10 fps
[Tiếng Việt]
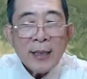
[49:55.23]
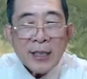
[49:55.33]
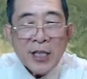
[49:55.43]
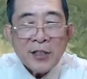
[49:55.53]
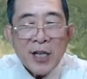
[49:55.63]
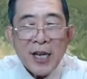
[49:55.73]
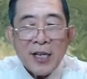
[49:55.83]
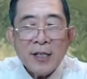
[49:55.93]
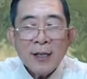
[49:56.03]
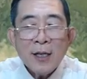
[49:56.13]
Nhìn
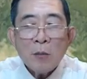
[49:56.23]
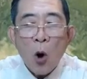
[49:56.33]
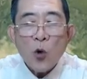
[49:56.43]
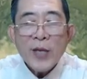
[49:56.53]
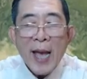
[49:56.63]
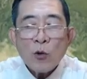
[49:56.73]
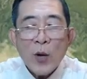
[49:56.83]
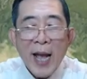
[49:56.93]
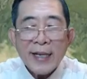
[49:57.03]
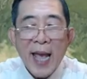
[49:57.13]
kỹ, bộ dáng của
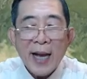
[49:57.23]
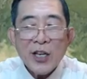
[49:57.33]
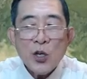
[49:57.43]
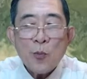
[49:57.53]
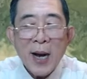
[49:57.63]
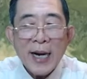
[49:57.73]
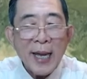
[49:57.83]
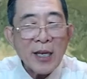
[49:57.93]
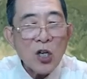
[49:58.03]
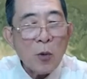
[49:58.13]
ngàn dạng yêu ma
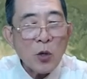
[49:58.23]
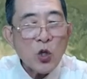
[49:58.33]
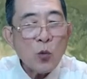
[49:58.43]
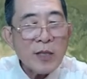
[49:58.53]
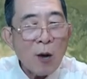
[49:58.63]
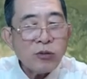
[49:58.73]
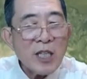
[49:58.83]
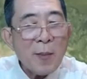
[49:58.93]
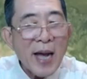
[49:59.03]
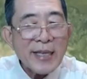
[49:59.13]
này có một chút giống
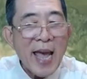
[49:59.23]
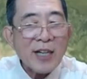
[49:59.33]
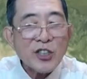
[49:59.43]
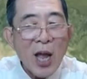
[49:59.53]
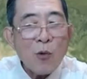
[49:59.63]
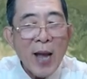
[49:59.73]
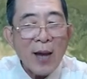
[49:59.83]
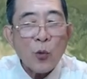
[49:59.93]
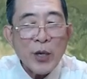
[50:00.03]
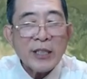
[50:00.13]
với ba dạng sáu
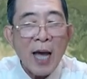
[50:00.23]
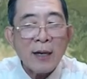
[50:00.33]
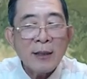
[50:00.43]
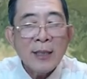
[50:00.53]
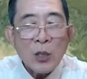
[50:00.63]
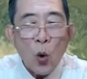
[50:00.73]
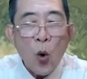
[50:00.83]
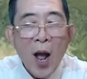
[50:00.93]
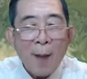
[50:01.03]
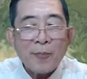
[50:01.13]
ngàn quỷ thần
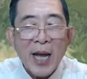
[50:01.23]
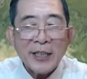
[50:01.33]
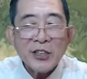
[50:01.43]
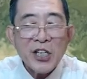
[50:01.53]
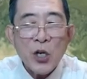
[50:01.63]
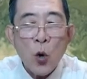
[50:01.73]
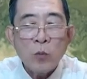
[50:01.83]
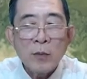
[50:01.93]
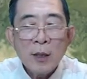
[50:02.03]
của âm cảnh thiên cung.